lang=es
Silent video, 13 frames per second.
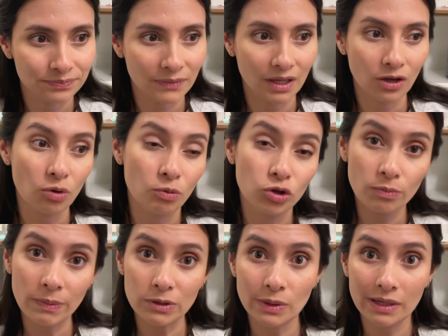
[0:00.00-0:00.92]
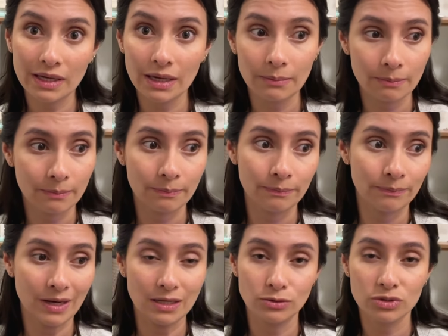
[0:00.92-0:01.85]
y como no paso aquí,
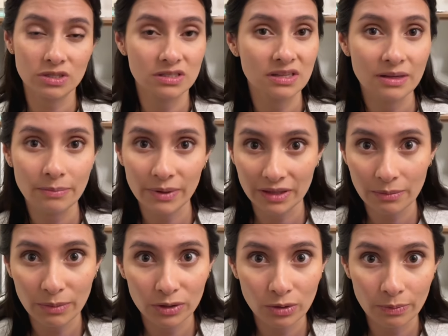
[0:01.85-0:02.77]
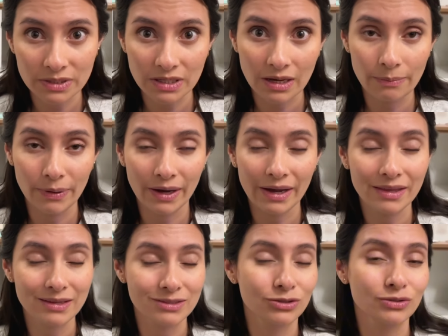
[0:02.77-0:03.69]
las luces del departamento pasan
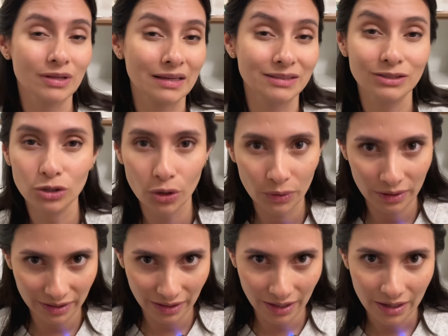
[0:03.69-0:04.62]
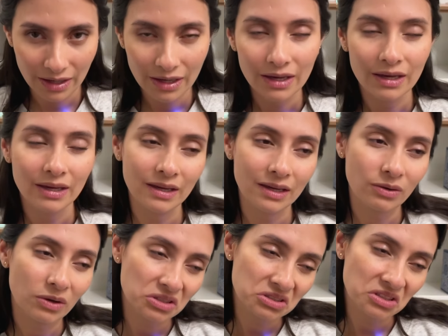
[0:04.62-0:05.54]
apagadas casi todo el día. Y
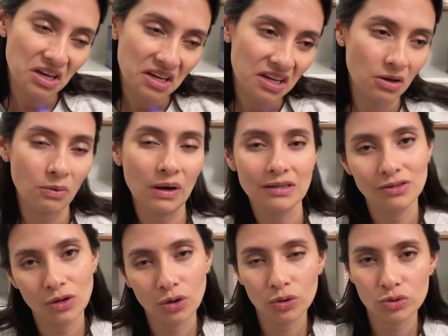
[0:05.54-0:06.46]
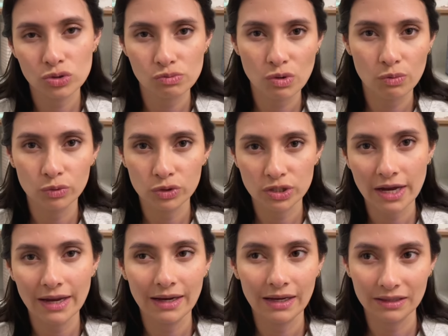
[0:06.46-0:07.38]
cuando estoy aquí igual no consumo mucha
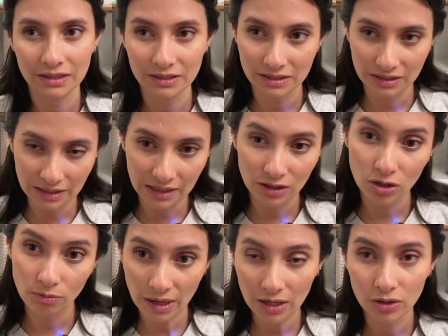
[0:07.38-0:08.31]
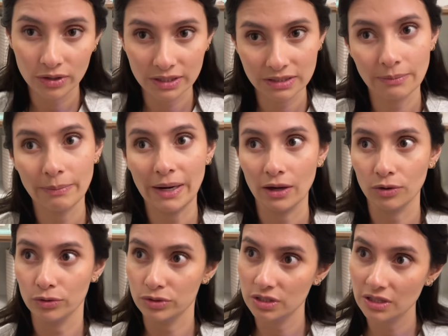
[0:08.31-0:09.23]
electricidad. Lo malo es que para
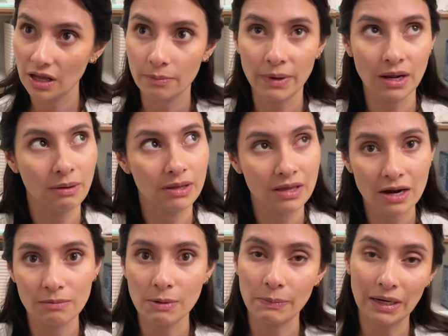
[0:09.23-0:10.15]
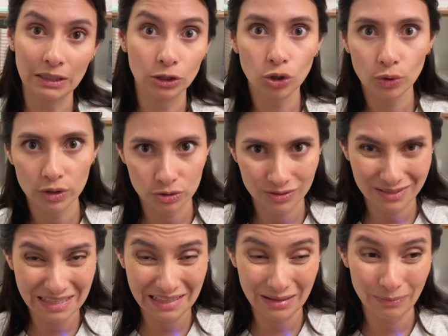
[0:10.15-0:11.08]
cocinar, para bañarme, para todo eso,
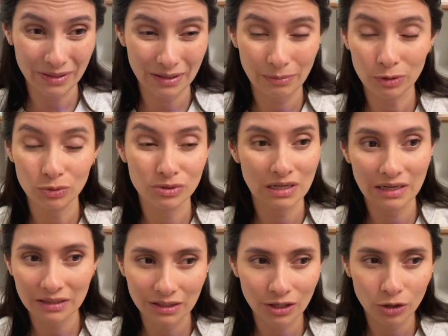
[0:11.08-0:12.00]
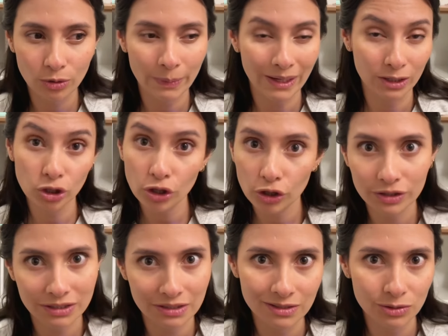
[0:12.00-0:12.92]
este departamento es eléctrico, para todo
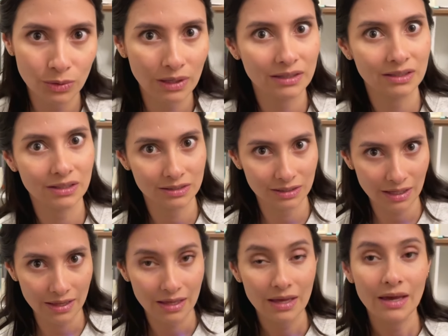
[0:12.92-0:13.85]
necesito electricidad.